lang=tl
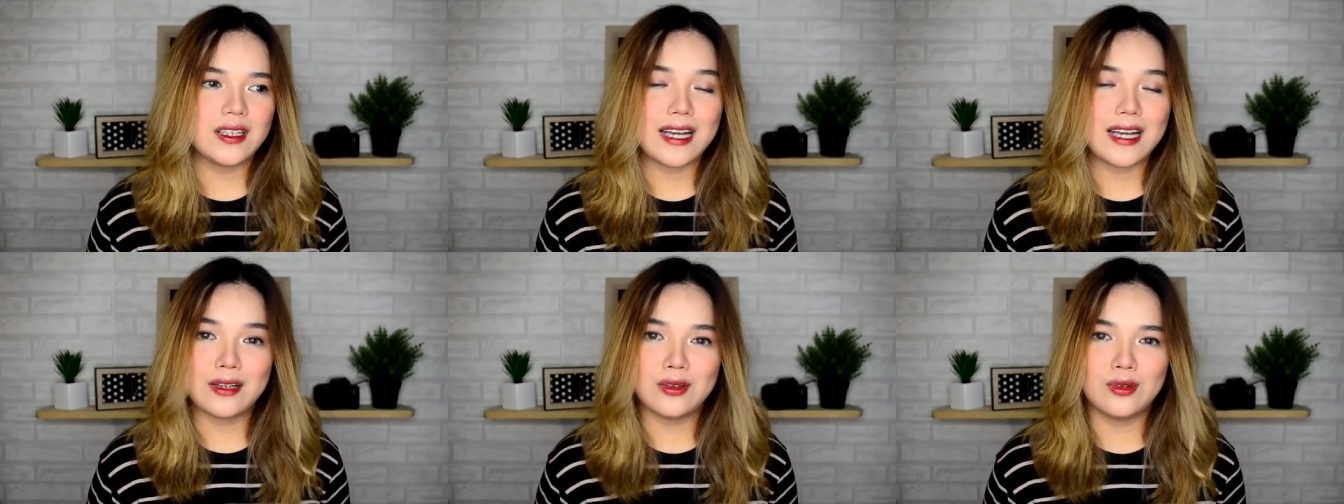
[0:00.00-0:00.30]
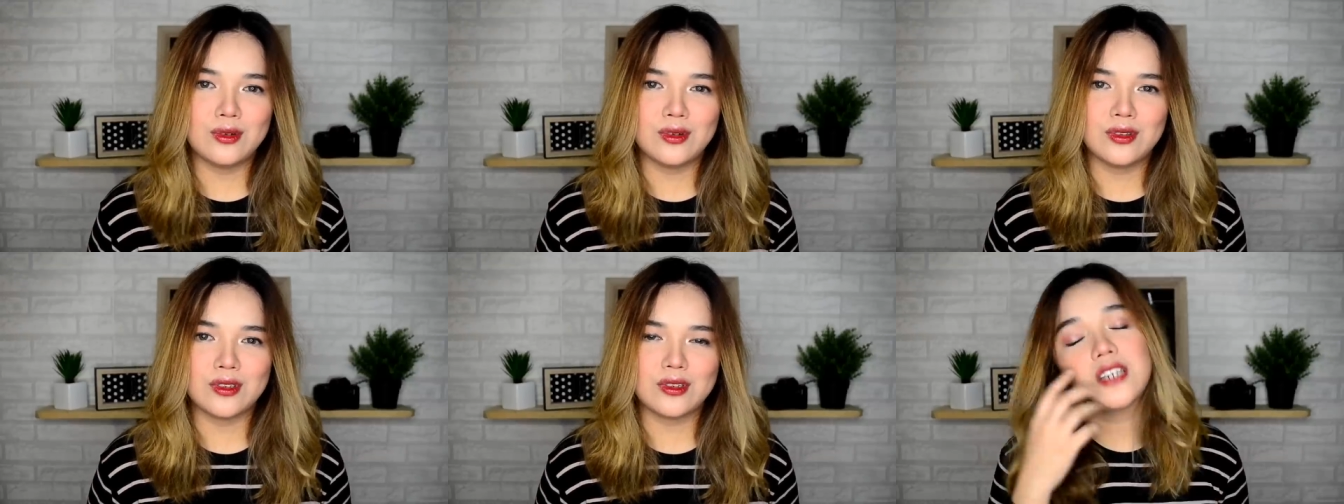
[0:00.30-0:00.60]

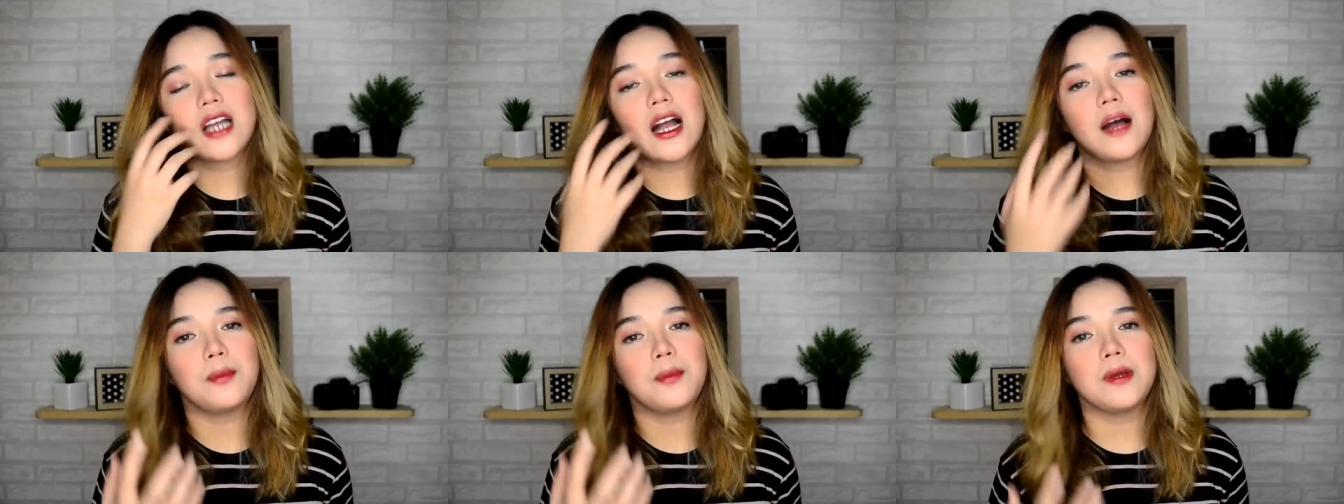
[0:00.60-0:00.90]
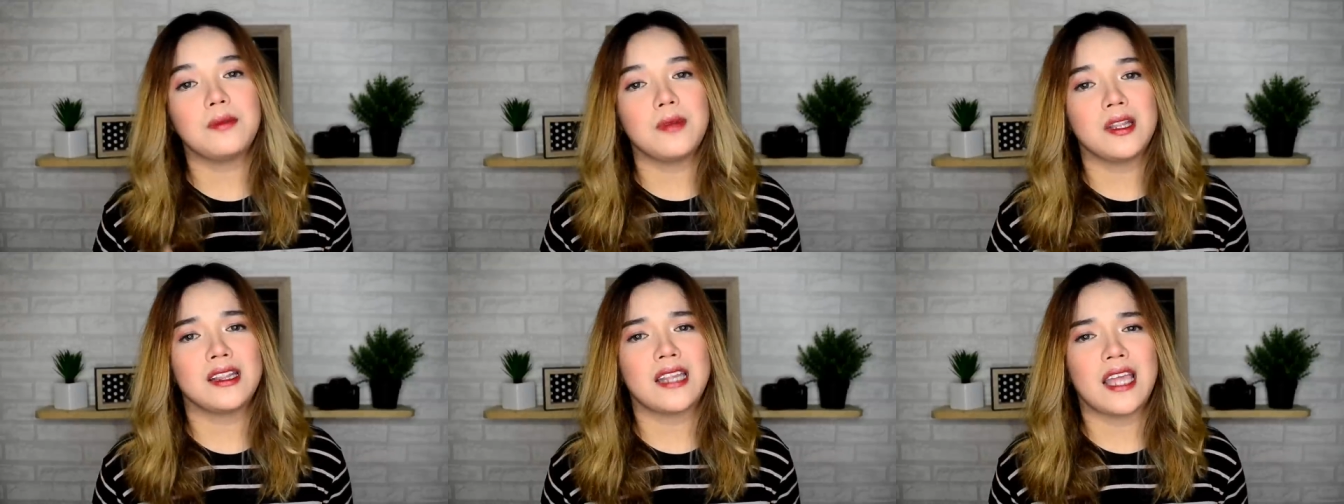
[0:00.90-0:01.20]
gano'n siya
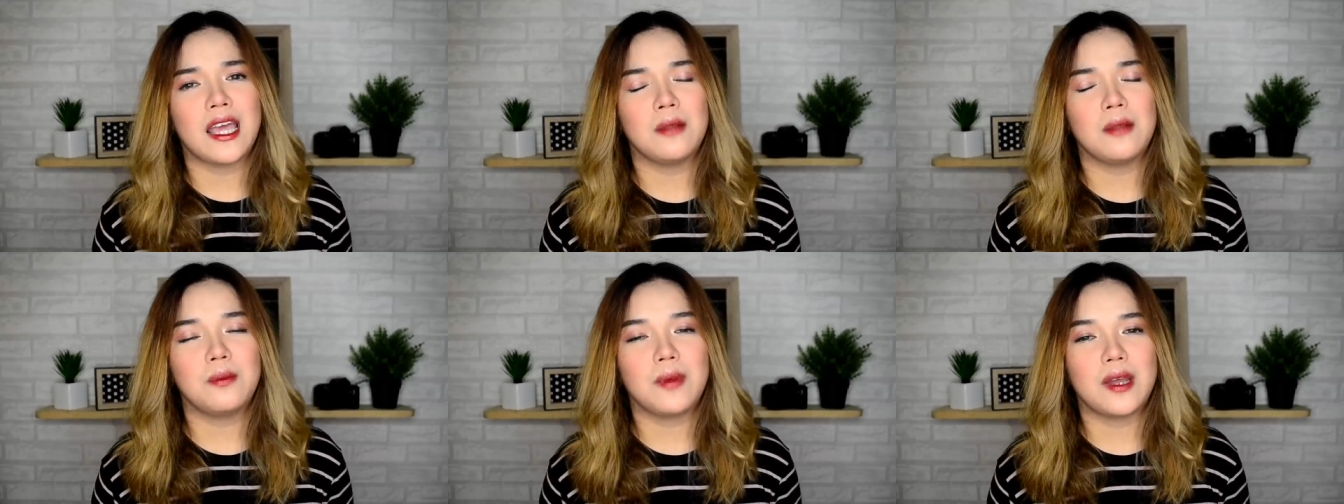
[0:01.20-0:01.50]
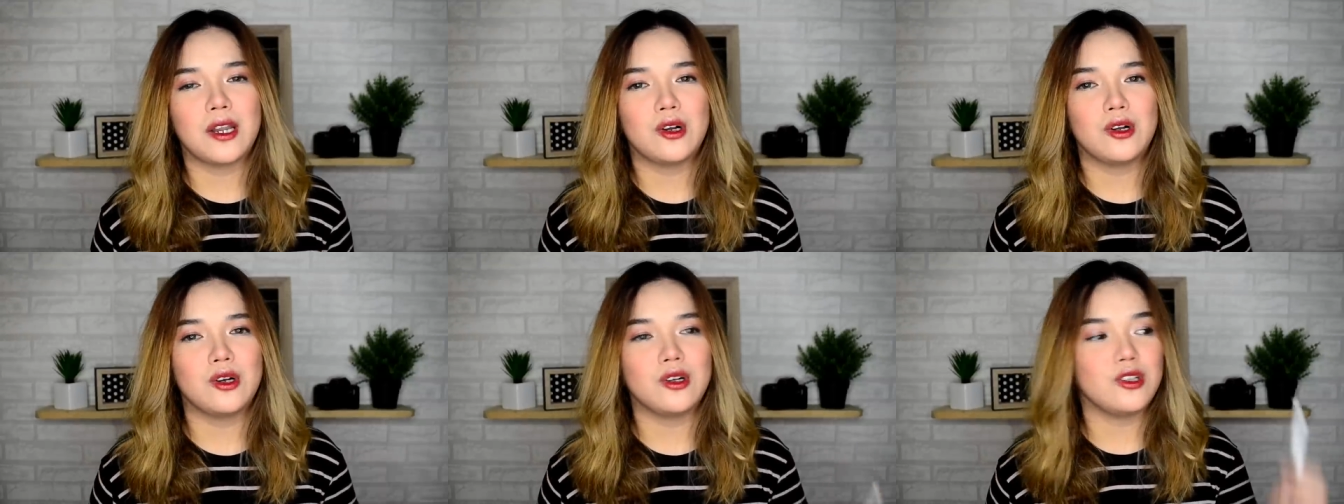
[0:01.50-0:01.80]
ka-pigmented.
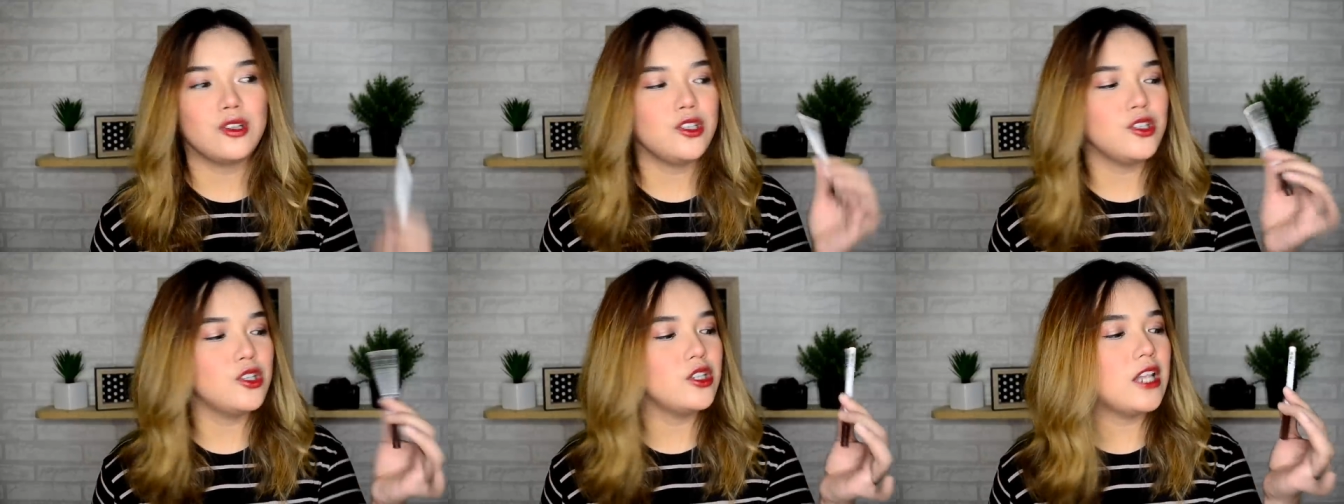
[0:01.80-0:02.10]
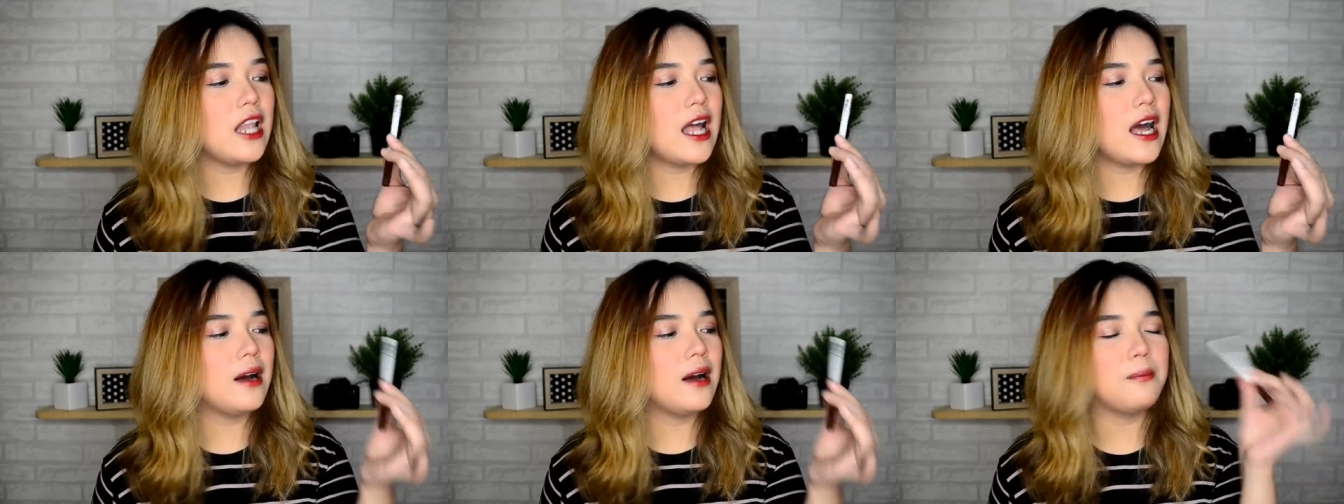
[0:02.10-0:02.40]
Pero
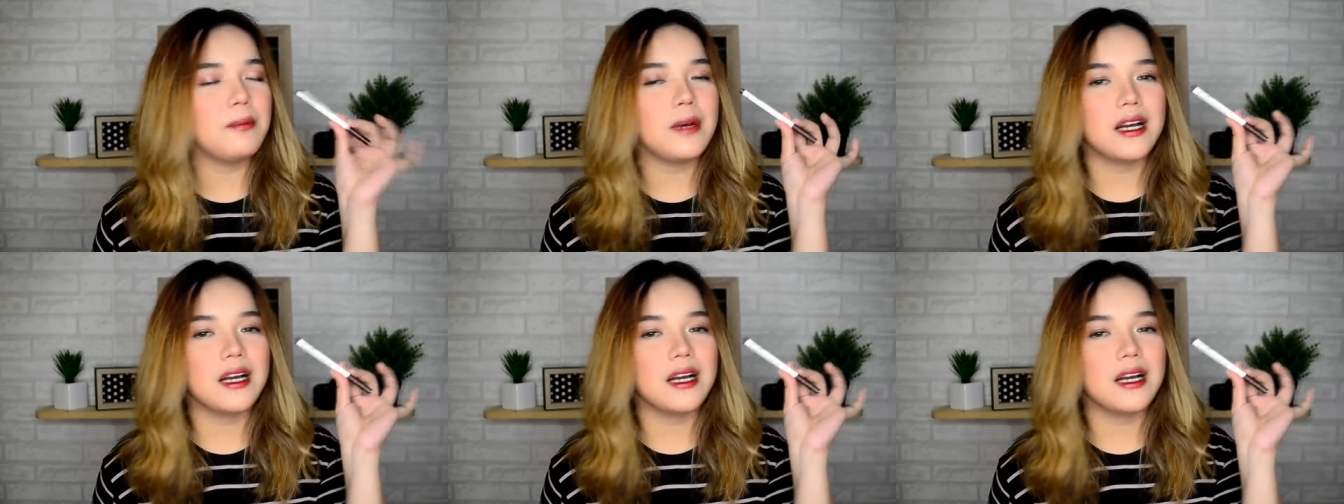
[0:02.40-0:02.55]
yun lang,